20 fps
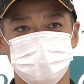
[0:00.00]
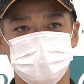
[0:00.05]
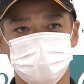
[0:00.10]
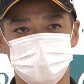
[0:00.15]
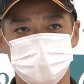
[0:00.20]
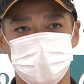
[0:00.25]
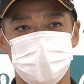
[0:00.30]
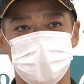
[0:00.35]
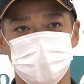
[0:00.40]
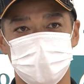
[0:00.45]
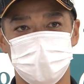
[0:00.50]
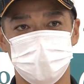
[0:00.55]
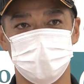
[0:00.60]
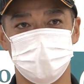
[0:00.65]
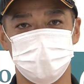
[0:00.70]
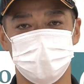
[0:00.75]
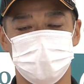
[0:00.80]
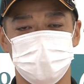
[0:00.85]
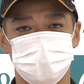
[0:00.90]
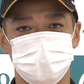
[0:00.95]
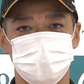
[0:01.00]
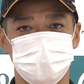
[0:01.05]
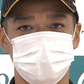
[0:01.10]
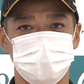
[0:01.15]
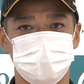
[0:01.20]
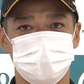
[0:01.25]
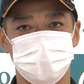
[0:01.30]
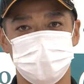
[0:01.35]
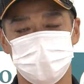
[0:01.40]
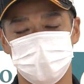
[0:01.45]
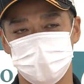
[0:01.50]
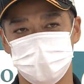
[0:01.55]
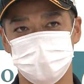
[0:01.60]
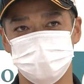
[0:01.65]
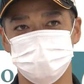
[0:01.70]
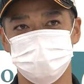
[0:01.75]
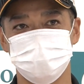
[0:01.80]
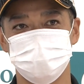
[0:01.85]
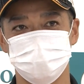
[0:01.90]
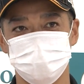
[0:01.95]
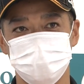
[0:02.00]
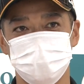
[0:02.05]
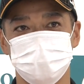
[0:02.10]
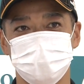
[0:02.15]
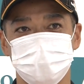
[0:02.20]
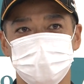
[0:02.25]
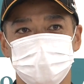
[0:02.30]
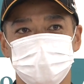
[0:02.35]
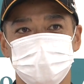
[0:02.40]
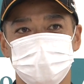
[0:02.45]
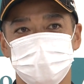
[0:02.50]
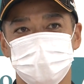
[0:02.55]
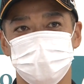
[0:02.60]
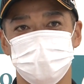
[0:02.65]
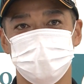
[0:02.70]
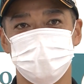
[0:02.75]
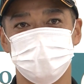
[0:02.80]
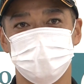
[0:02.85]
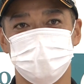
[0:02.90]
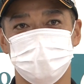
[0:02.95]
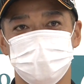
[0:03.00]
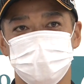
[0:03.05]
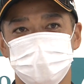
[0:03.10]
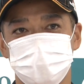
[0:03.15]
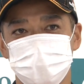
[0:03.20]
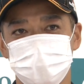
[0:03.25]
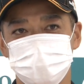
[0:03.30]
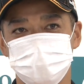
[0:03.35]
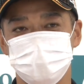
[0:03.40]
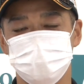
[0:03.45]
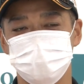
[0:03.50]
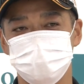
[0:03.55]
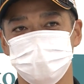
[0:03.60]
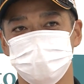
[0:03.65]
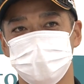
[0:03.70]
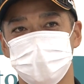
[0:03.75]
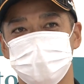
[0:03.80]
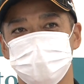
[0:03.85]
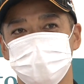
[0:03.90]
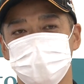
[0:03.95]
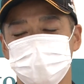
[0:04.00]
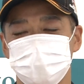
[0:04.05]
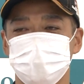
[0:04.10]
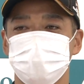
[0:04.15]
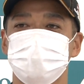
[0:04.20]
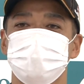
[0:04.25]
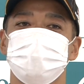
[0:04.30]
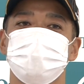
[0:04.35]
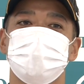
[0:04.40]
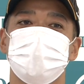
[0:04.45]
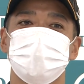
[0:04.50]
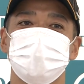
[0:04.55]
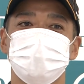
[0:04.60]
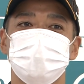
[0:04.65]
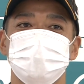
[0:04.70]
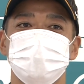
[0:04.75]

とかあから感じるにもう少し大きくても、まあ、